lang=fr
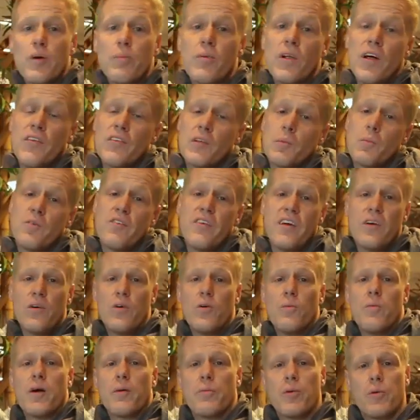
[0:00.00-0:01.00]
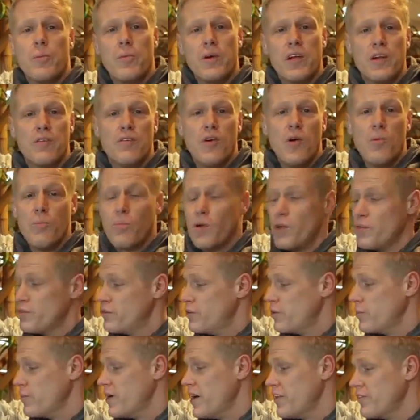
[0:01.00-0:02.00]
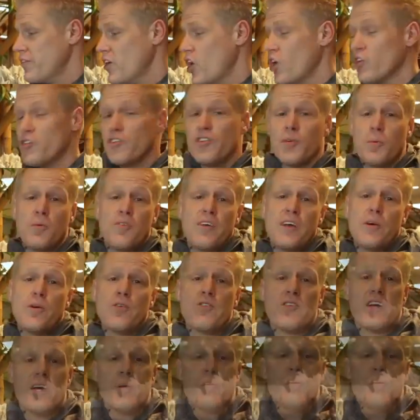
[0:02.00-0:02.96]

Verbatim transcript: Je n'ai pas trop de plantes en magasin, mais j'essaie d'avoir toujours